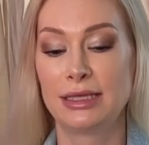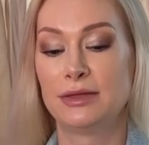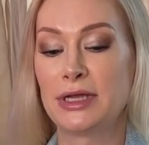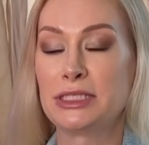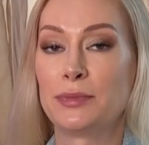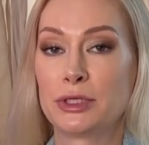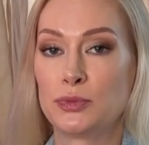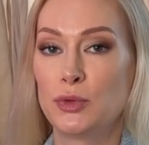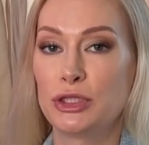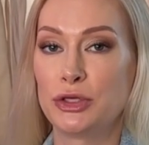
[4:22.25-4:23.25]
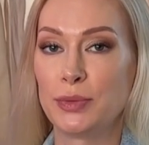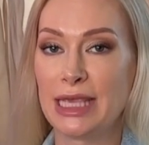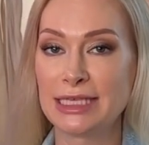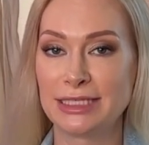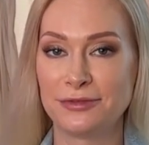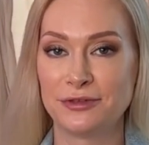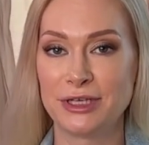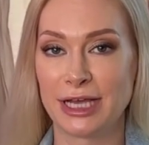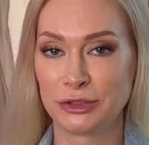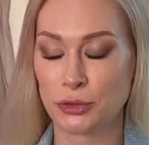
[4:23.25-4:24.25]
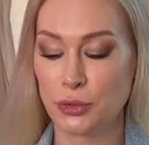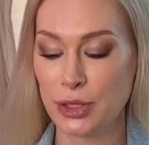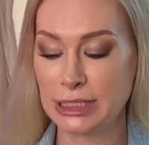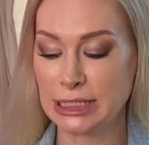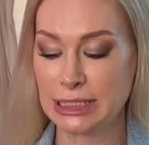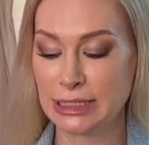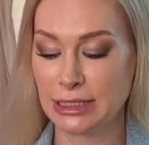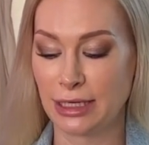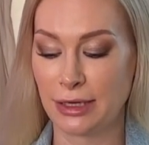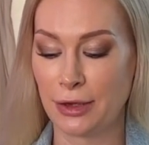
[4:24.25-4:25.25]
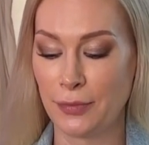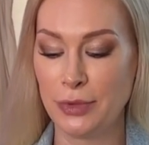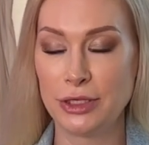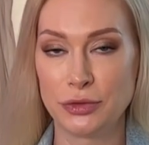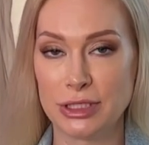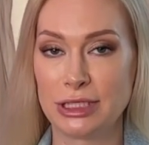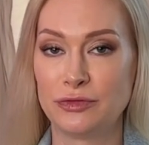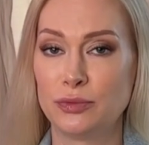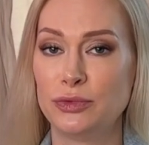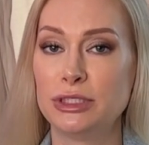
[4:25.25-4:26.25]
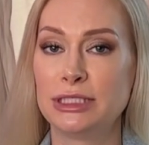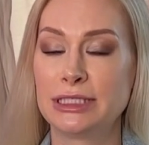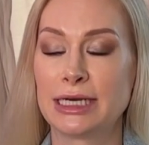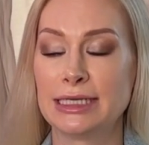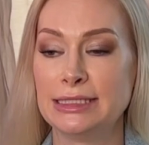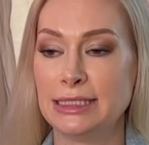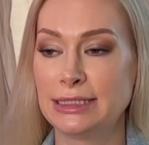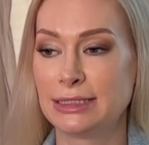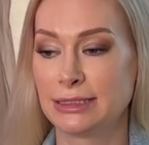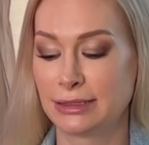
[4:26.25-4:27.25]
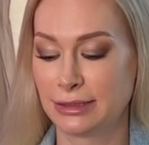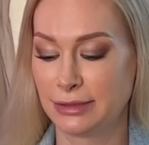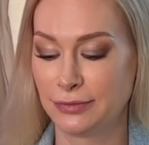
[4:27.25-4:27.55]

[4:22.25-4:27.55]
Давайте посмотрим, если вы откроетесь э, миру, если вы будете ходить э,